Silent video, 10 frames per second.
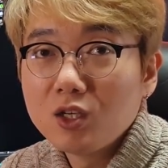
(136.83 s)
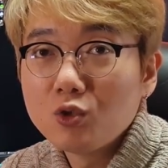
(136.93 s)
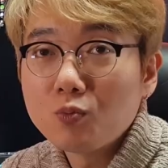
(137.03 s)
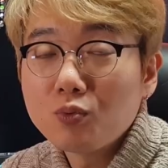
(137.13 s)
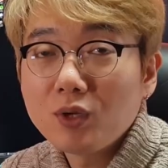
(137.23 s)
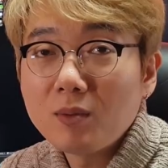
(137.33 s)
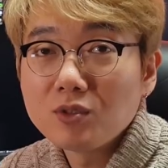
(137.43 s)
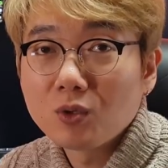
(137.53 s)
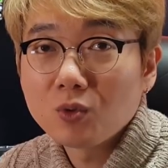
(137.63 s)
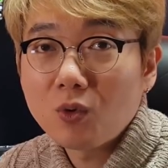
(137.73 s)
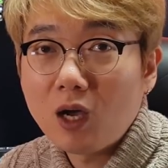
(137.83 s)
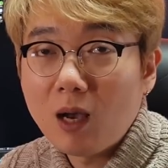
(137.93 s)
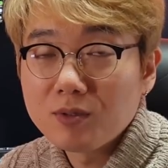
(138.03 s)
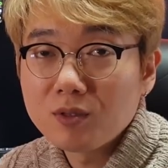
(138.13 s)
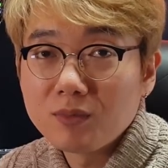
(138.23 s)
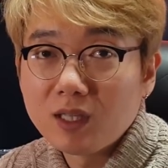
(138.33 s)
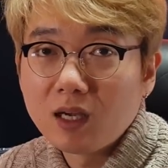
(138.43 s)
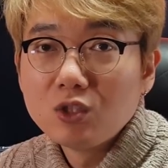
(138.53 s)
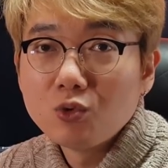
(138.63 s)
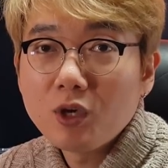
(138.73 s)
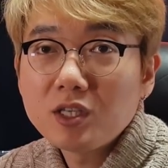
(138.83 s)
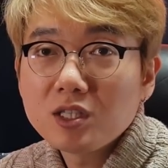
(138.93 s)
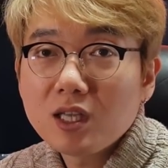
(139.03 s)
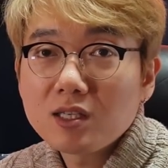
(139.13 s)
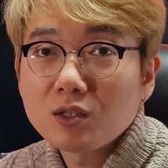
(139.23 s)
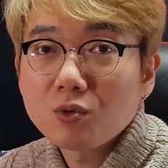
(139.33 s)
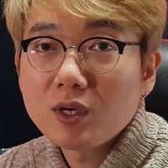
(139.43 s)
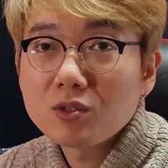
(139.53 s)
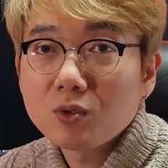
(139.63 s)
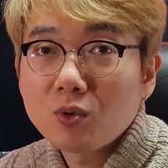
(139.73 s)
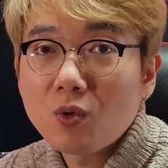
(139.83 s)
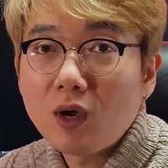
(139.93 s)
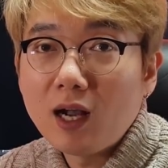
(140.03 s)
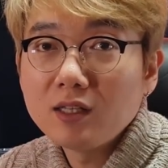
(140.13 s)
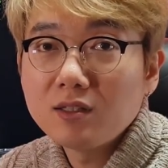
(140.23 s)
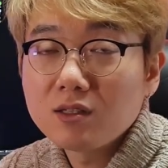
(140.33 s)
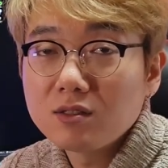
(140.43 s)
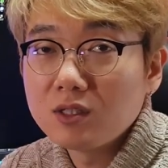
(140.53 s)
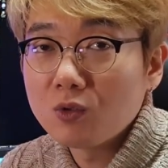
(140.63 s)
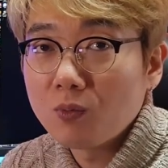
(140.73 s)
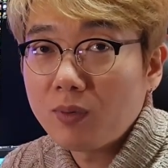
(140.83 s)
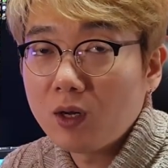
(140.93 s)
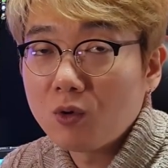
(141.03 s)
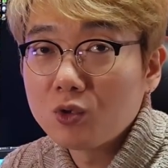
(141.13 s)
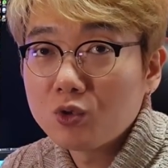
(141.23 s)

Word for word: 6프레임 정도 앞섭니다. UHD 해상도에서도 RTX 2080을